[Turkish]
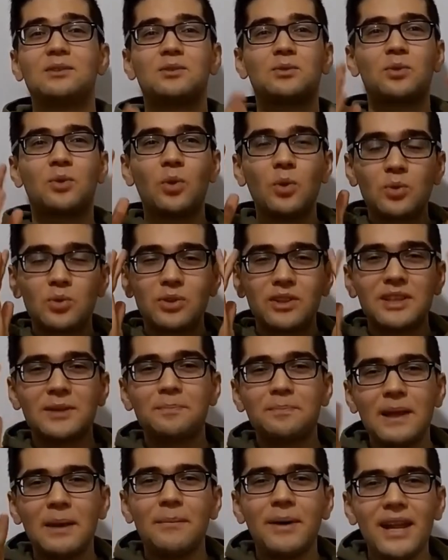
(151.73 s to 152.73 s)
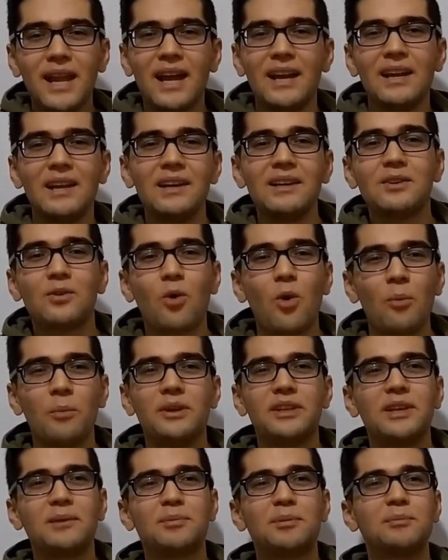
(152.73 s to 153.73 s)
kötü tiplemelerle
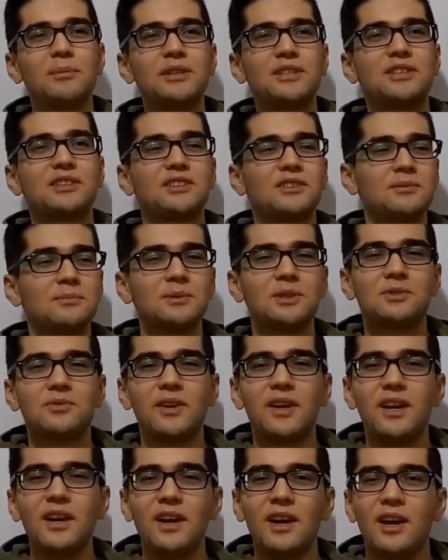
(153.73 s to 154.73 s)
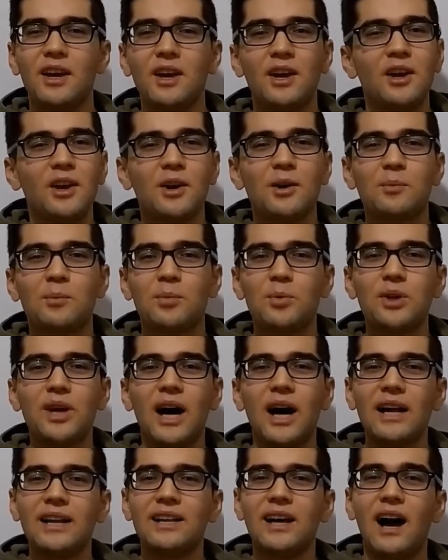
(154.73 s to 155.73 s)
komedi yapılmaya çalışılmış ve bu
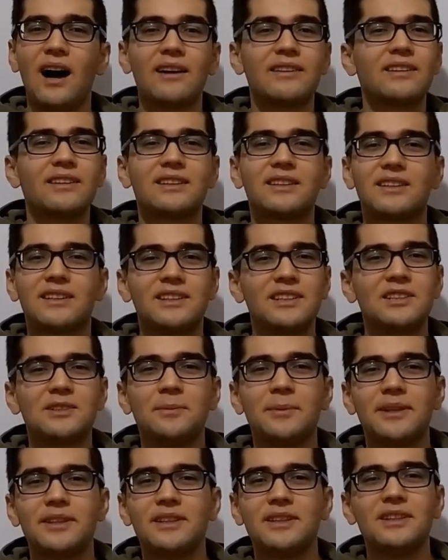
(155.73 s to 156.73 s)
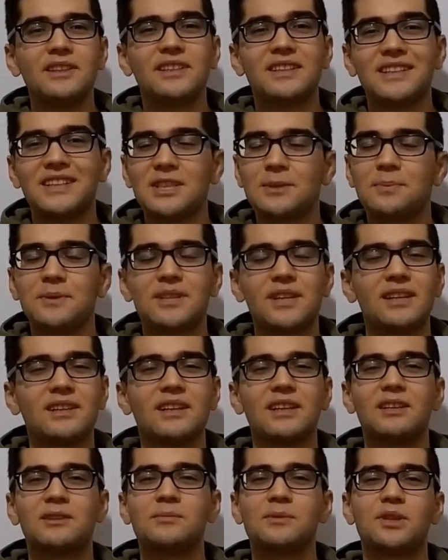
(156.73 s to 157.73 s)
yani artık gitmedi. Hiçbir şekilde
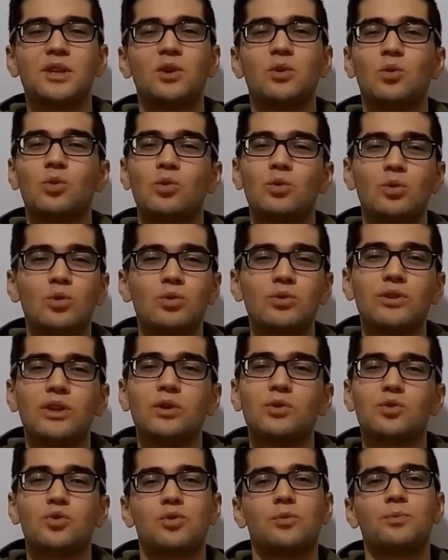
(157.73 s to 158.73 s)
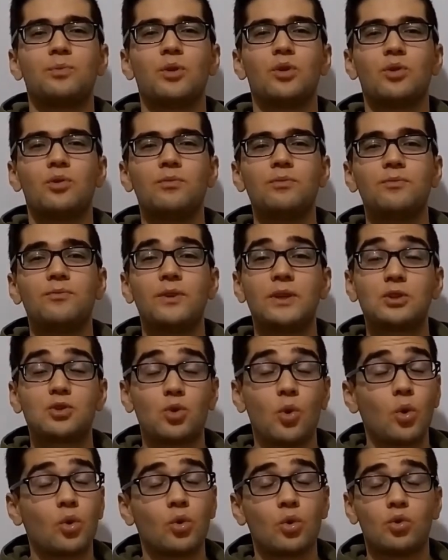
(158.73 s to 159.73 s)
kimseyi güldürdüğünü de düşünmüyorum. Ve
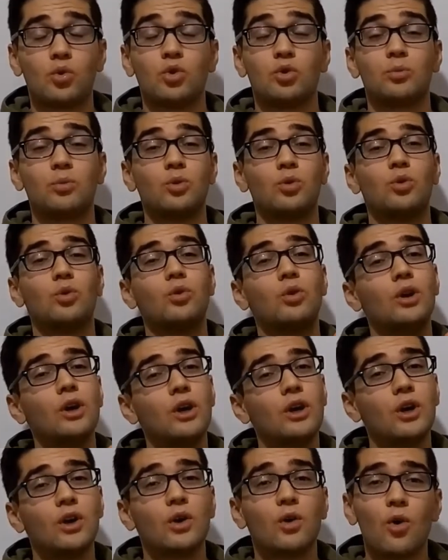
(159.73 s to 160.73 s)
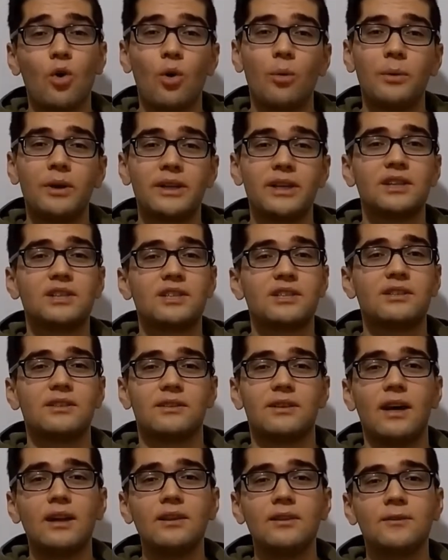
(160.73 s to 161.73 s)
çok kötüydü bu komedi
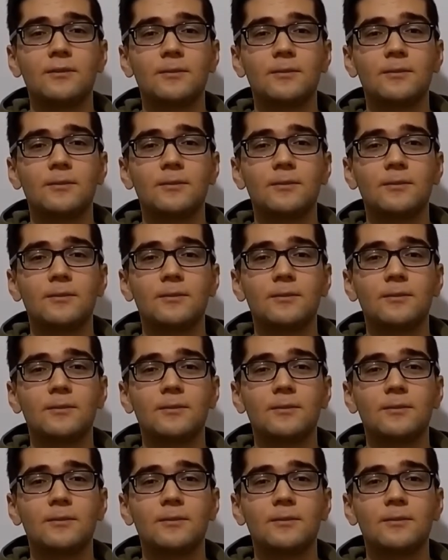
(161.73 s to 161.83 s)
açısından.